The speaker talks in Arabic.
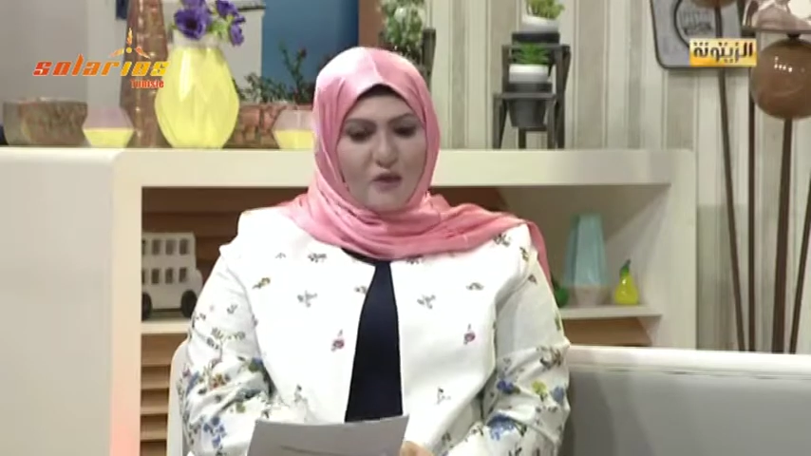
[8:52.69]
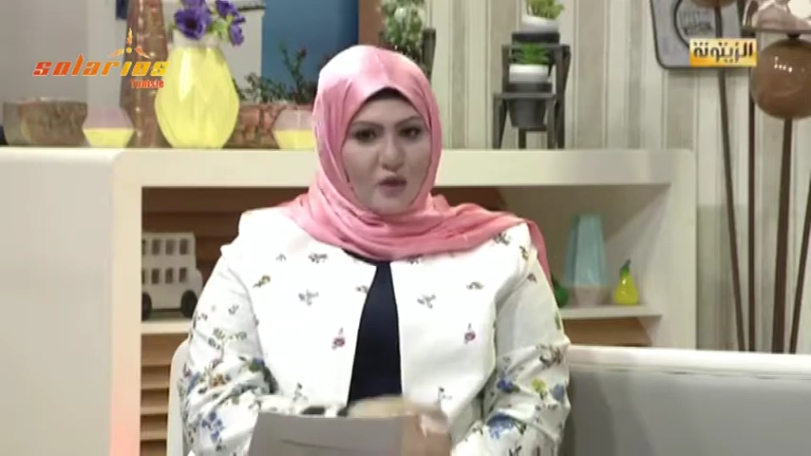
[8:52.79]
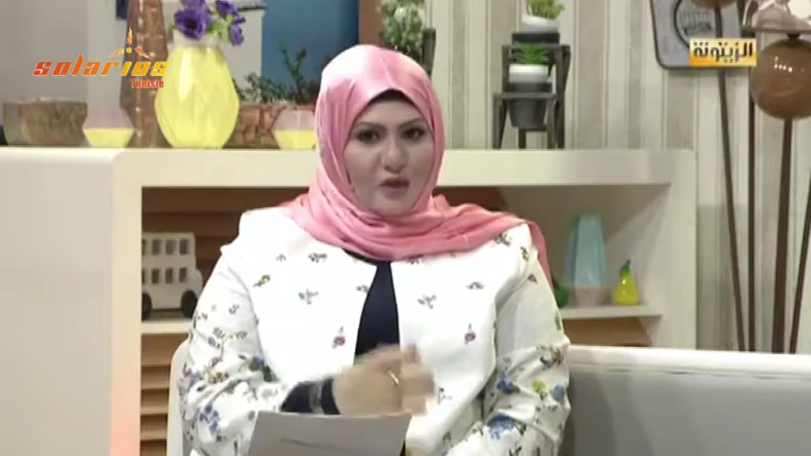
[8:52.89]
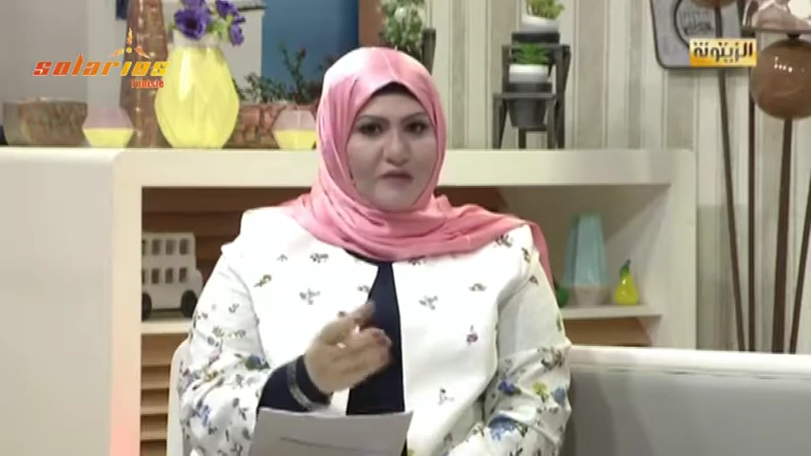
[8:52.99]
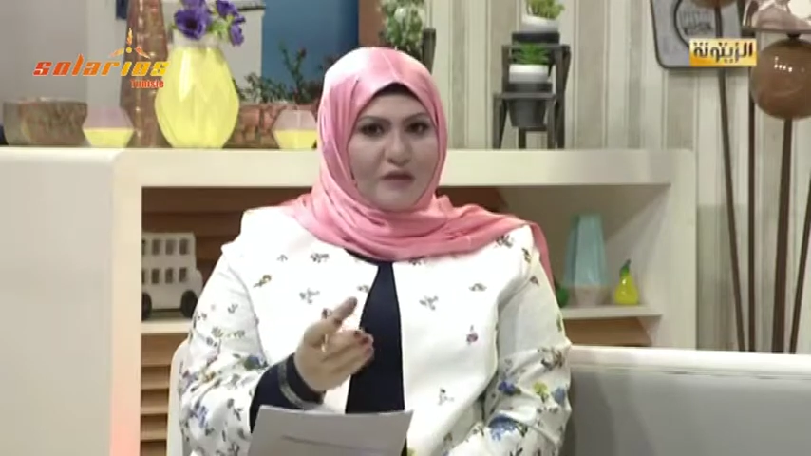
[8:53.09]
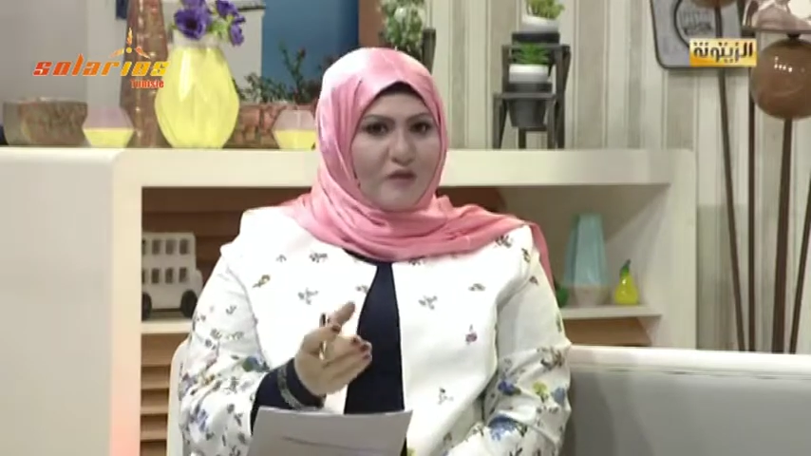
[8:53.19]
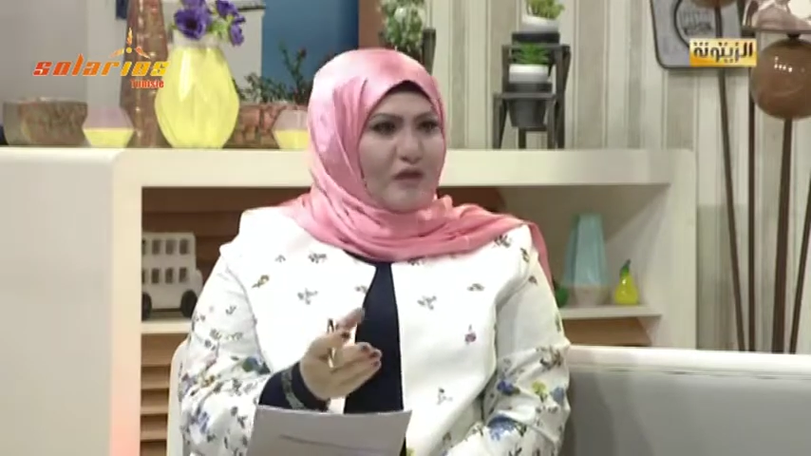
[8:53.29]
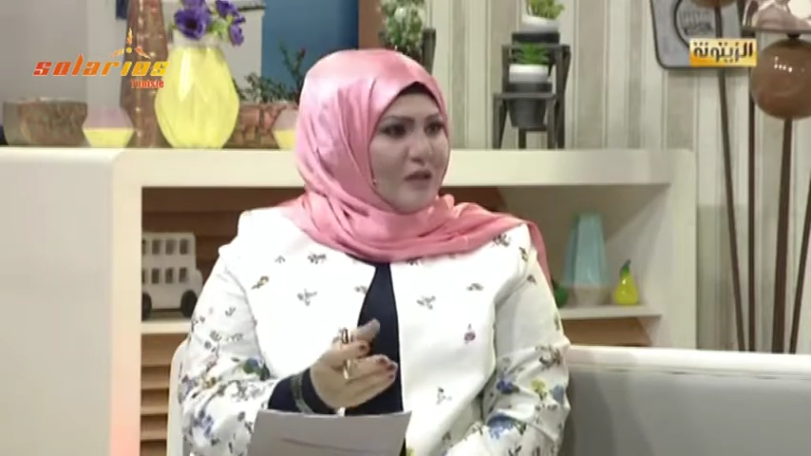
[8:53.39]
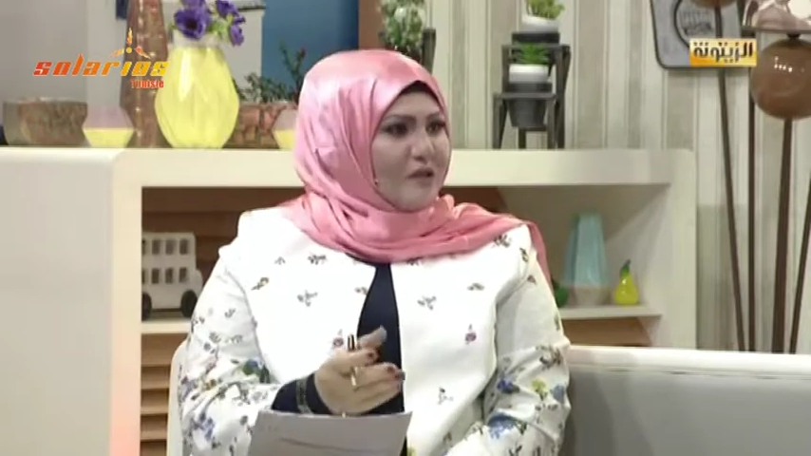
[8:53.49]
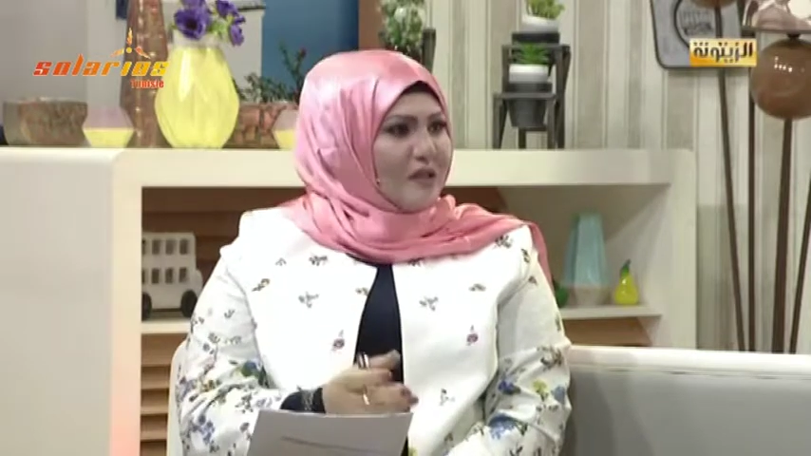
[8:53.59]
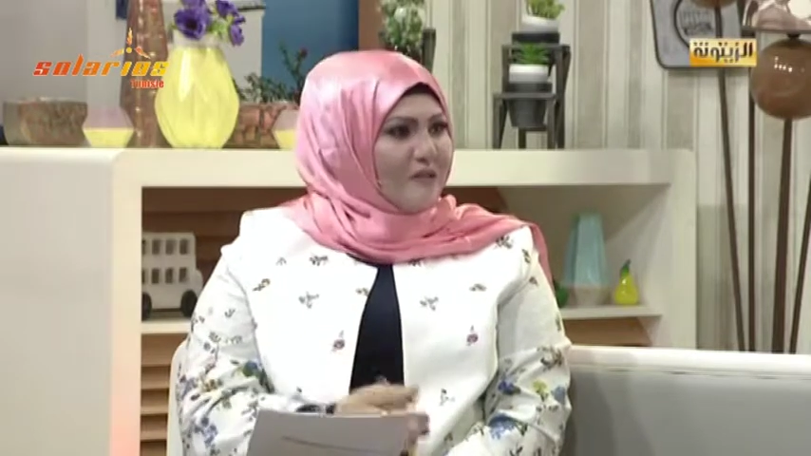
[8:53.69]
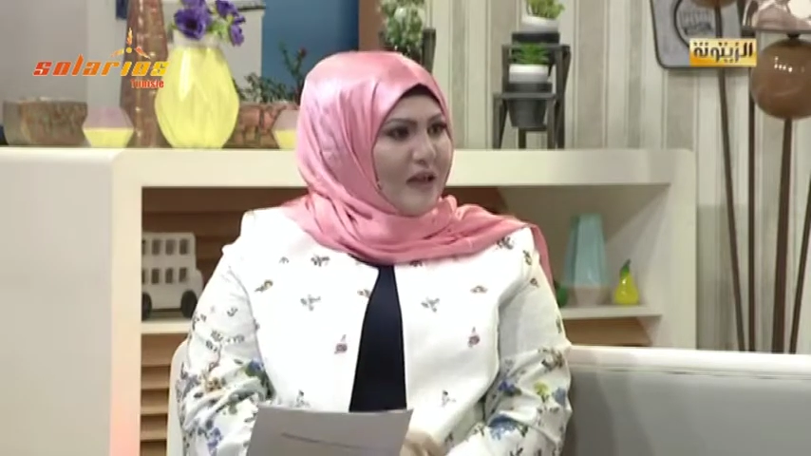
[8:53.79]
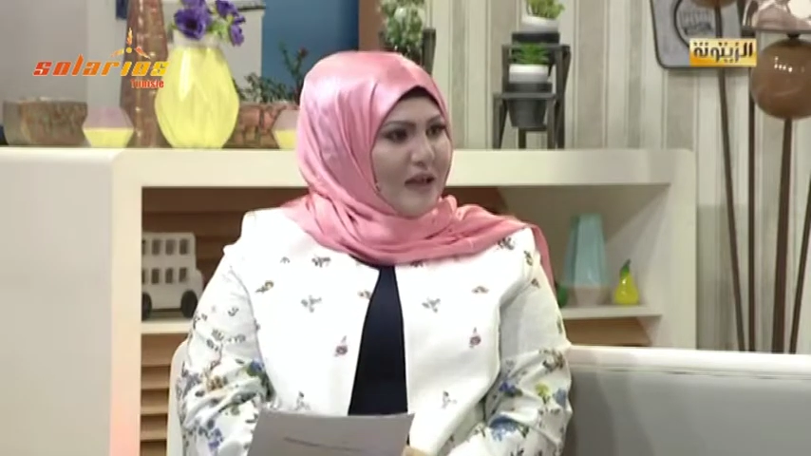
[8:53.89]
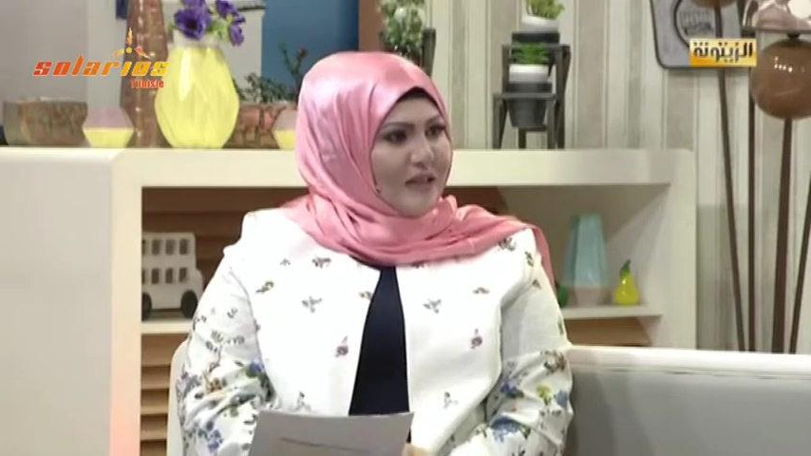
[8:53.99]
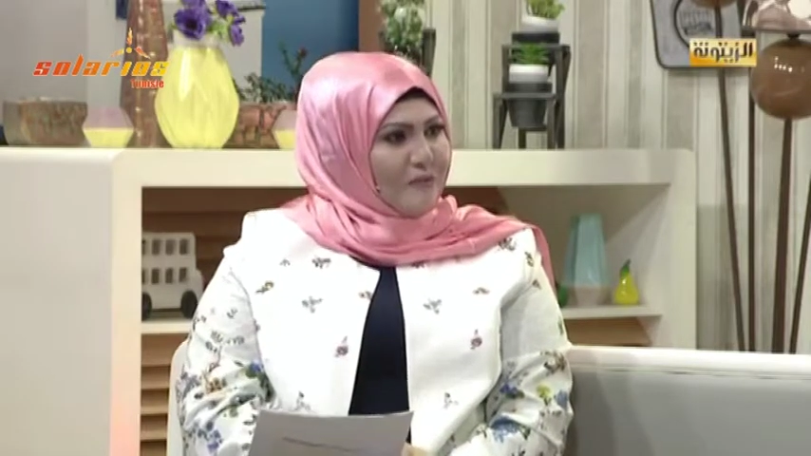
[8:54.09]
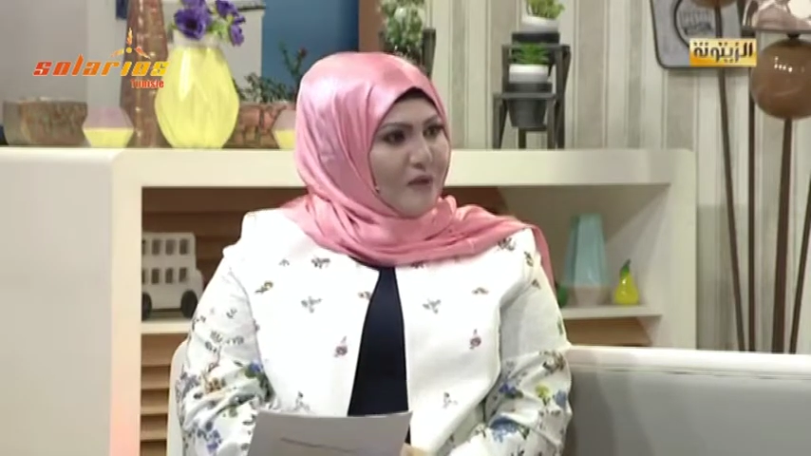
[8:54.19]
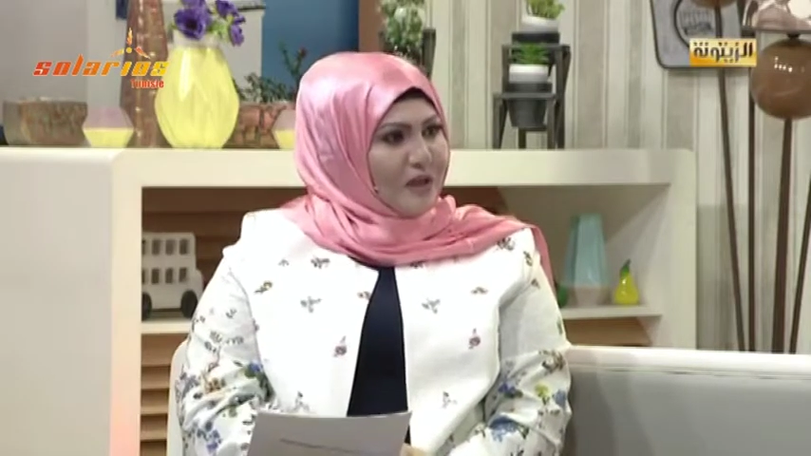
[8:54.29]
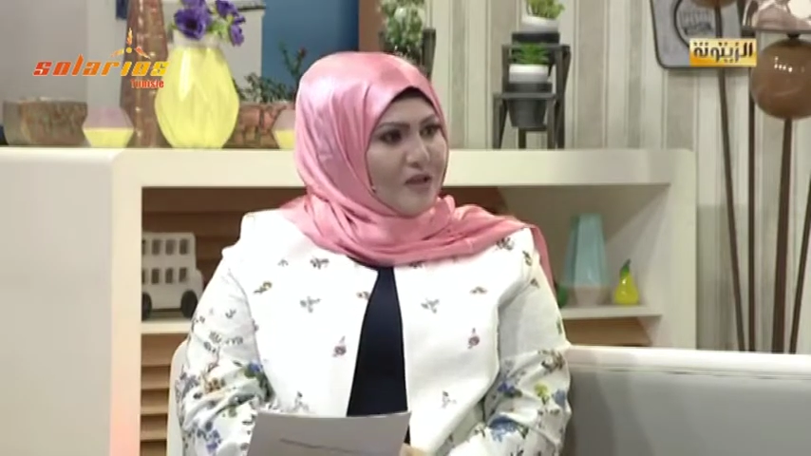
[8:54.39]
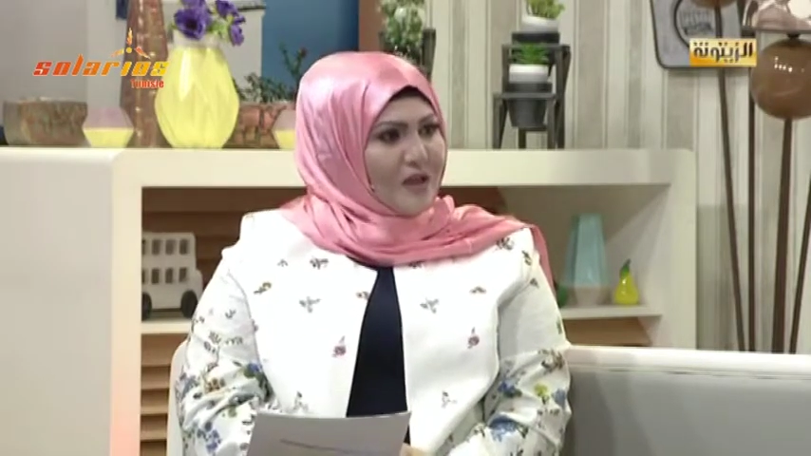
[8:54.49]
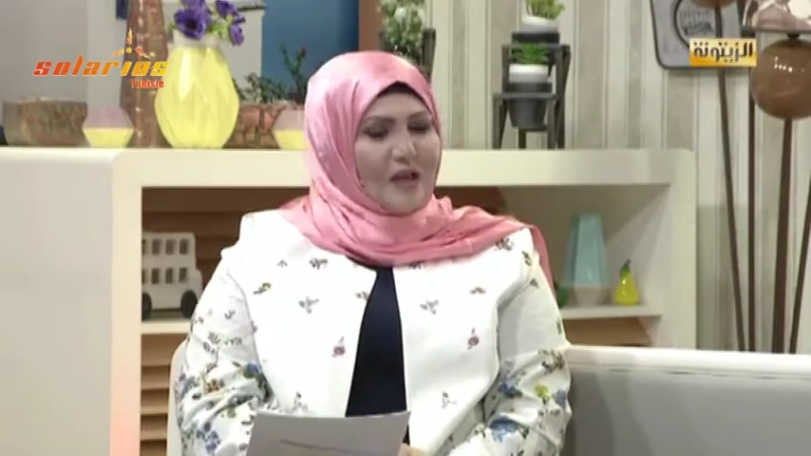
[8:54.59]
حرفاء سولاريوس اللي فرحانين
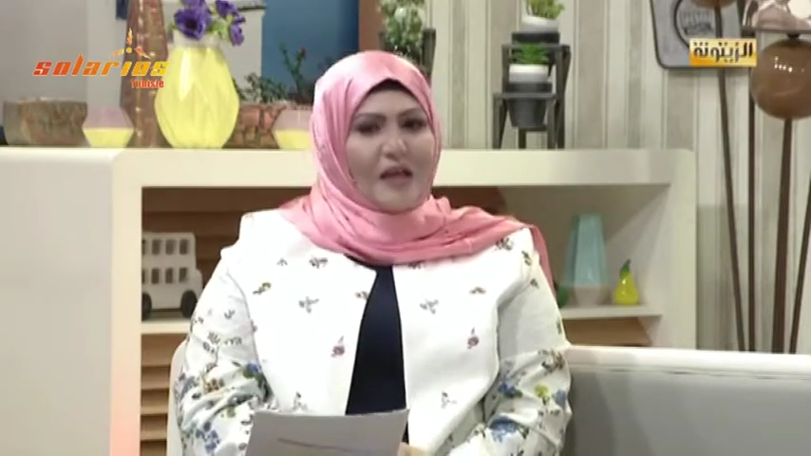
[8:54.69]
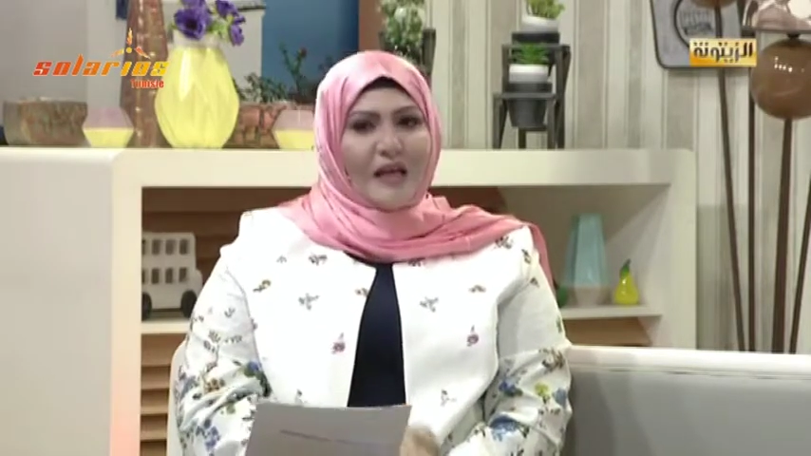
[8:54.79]
برشا